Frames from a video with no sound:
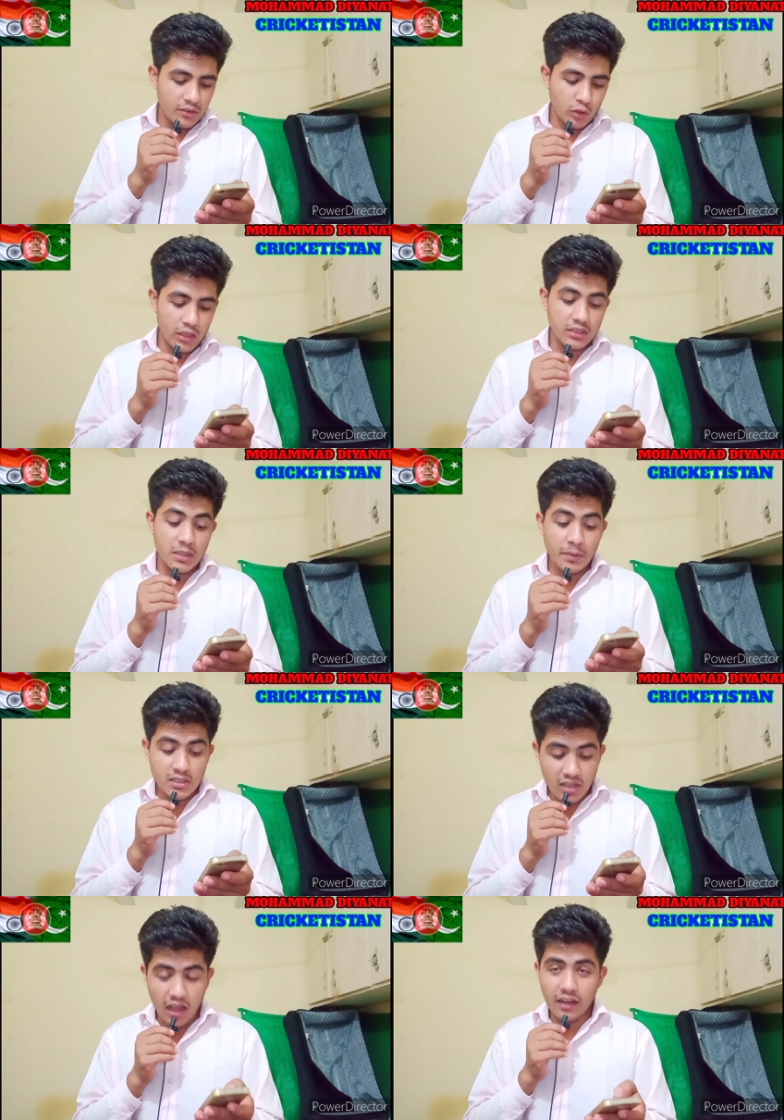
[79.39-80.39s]
सॉरी दीपक
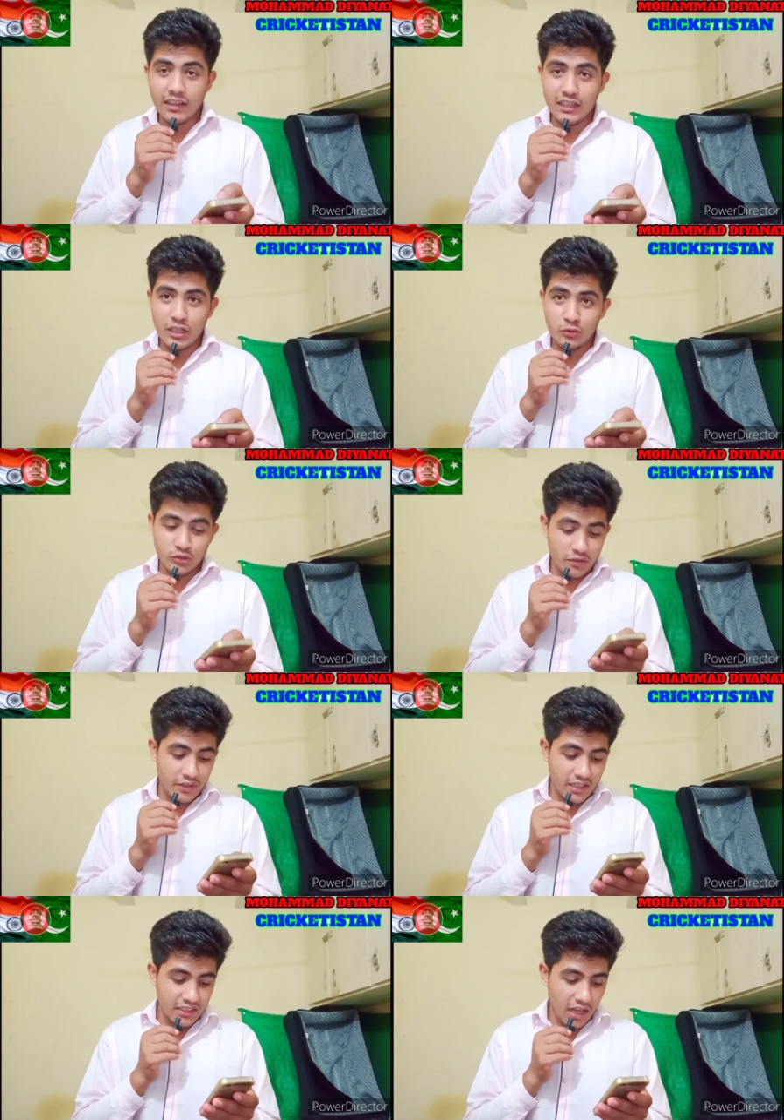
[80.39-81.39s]
चहार ने ही ली उसकी
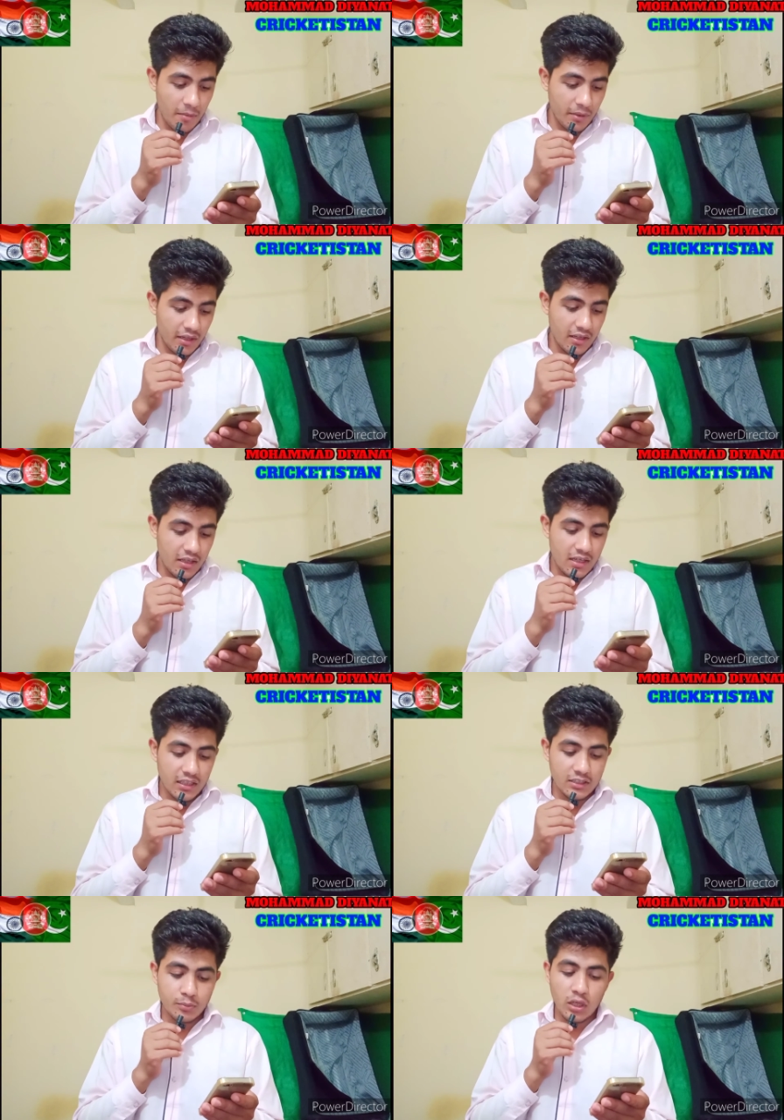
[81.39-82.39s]
विकेट यहाँ पर
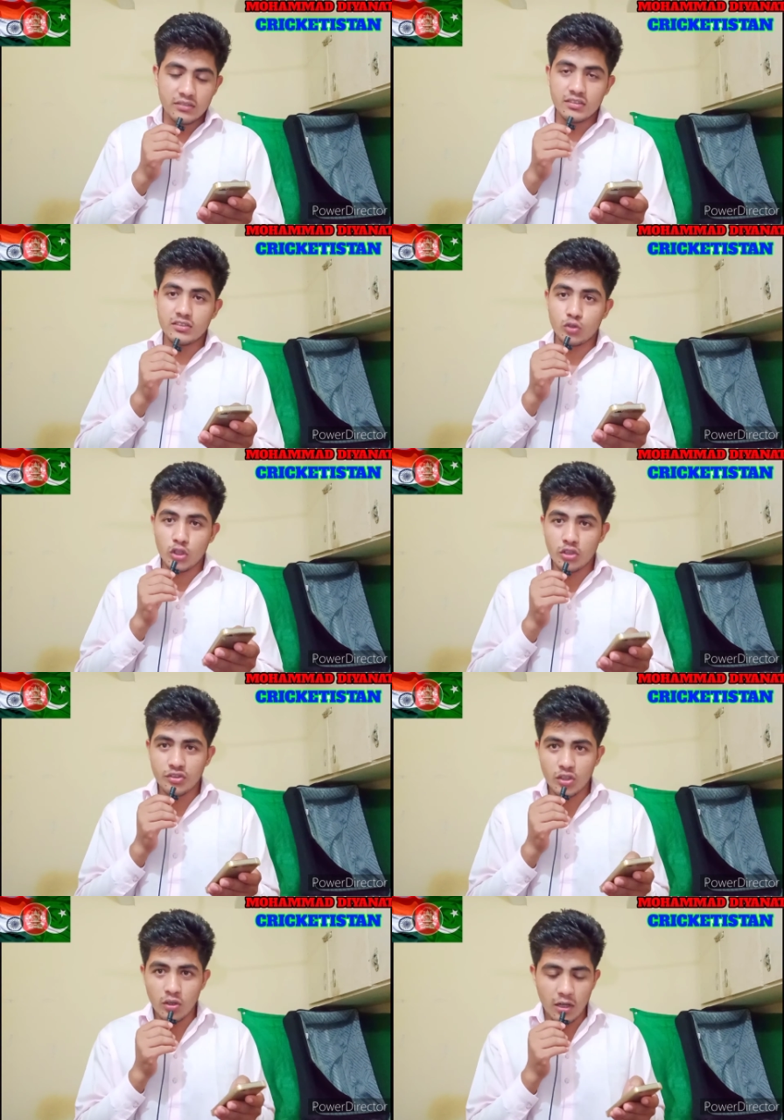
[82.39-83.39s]
निकलस पुरान जीरो
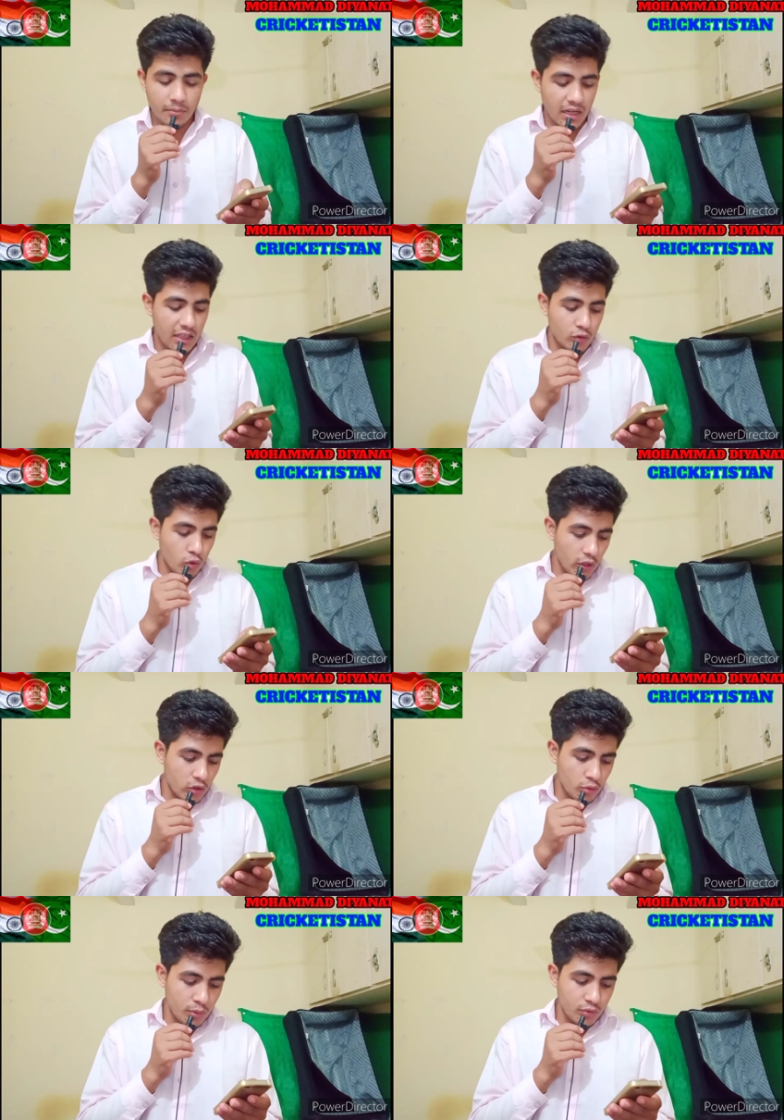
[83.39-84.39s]
जीरो रन बनाए दो
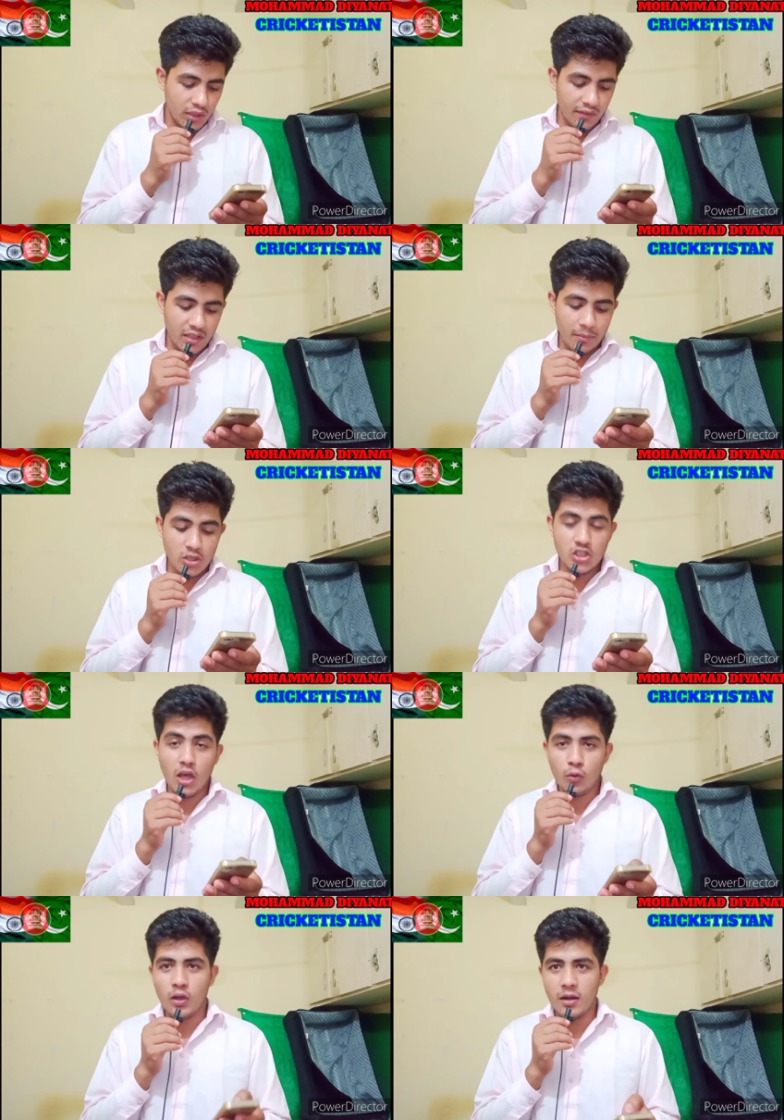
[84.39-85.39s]
गेंदों में उसके अलावा यहाँ पर
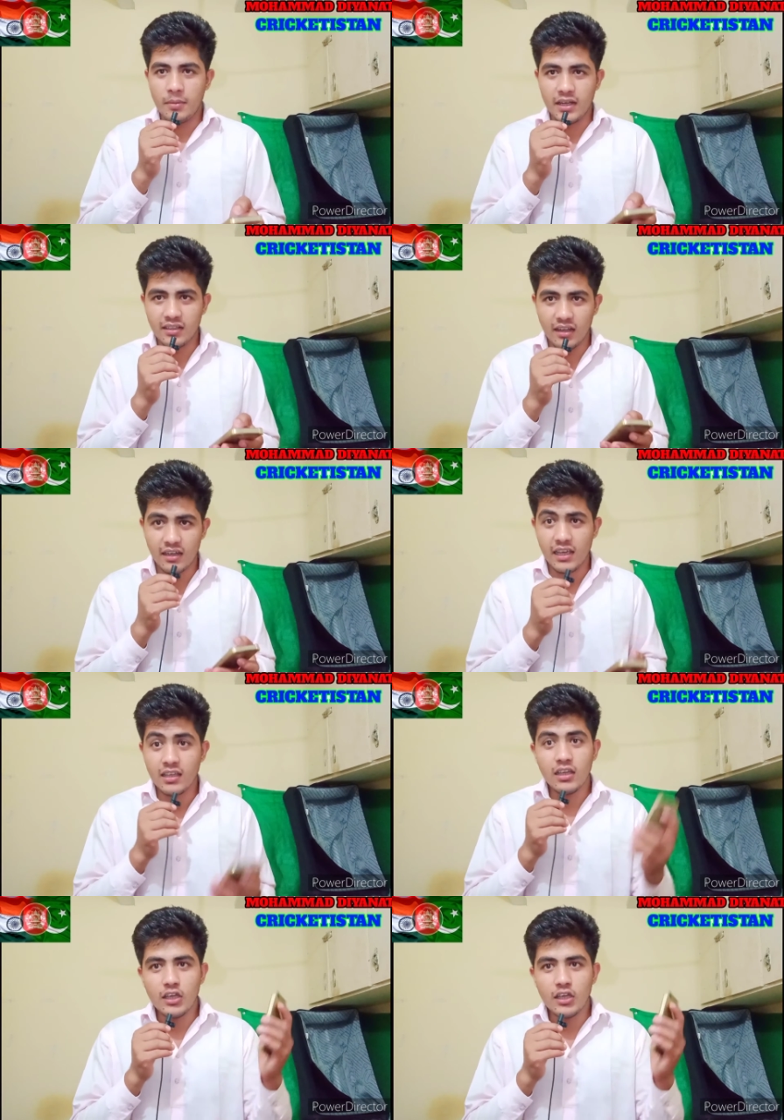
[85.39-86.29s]
शाहरुख खान बैटिंग करने आए